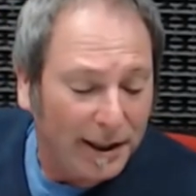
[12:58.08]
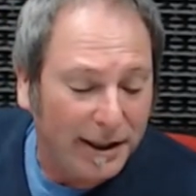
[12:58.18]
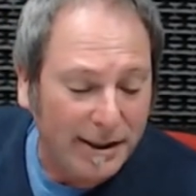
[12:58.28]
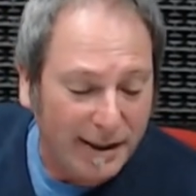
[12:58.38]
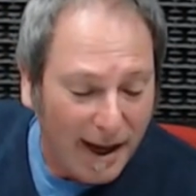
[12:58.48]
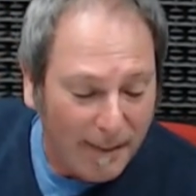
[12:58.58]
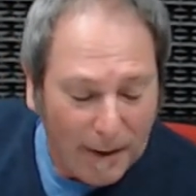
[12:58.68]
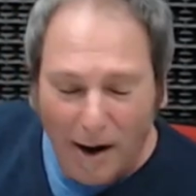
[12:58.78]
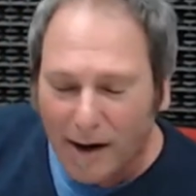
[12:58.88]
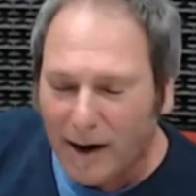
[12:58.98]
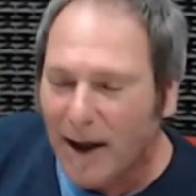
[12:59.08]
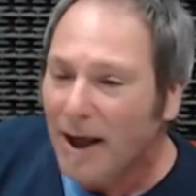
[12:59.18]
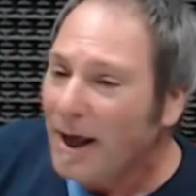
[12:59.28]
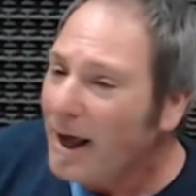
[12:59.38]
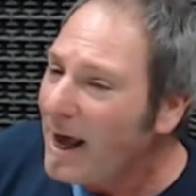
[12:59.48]
y este amor
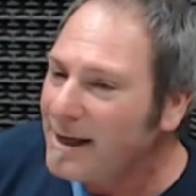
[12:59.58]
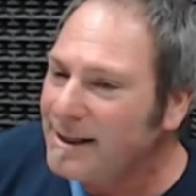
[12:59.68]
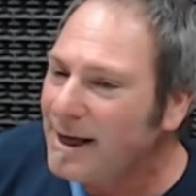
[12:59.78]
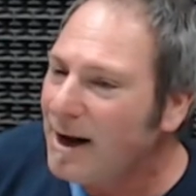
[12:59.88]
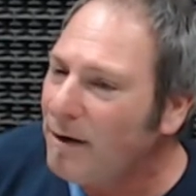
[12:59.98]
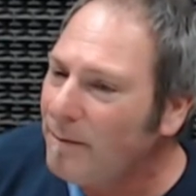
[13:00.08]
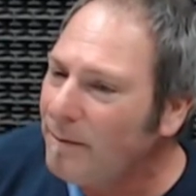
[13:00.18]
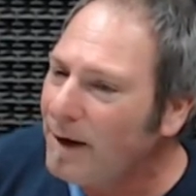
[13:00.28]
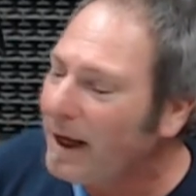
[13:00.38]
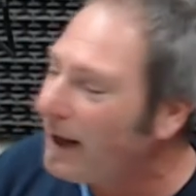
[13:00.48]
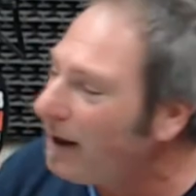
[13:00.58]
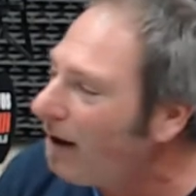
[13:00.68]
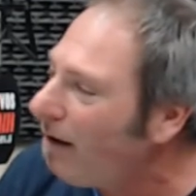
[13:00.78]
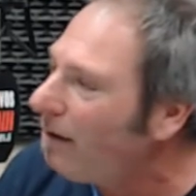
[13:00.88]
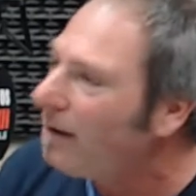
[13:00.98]
es el
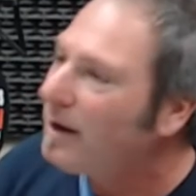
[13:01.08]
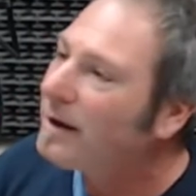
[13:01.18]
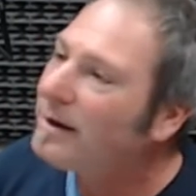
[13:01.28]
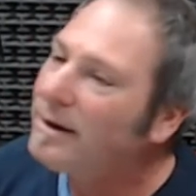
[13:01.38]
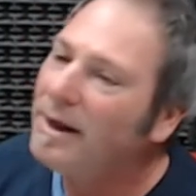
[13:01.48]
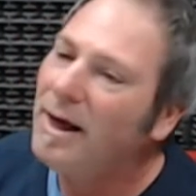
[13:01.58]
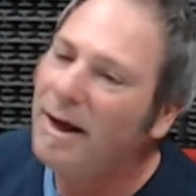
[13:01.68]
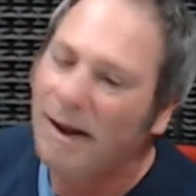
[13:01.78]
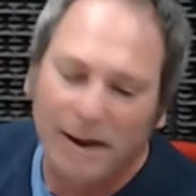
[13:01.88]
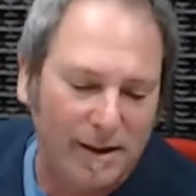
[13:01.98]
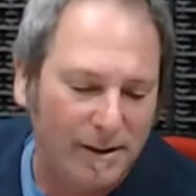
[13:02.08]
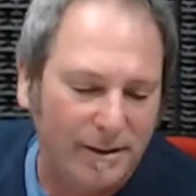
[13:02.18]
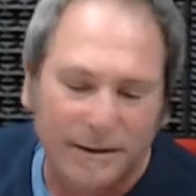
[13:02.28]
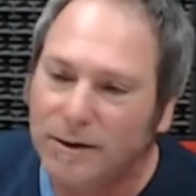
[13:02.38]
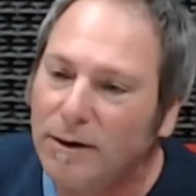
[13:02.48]
ombligo del
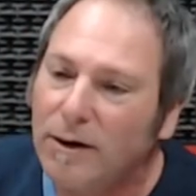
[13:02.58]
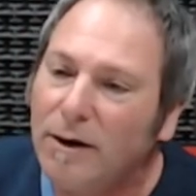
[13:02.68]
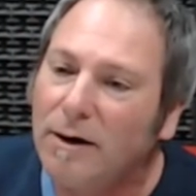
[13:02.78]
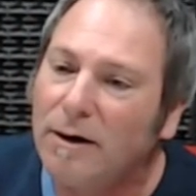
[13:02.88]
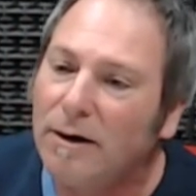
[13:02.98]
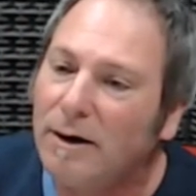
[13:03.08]
sol.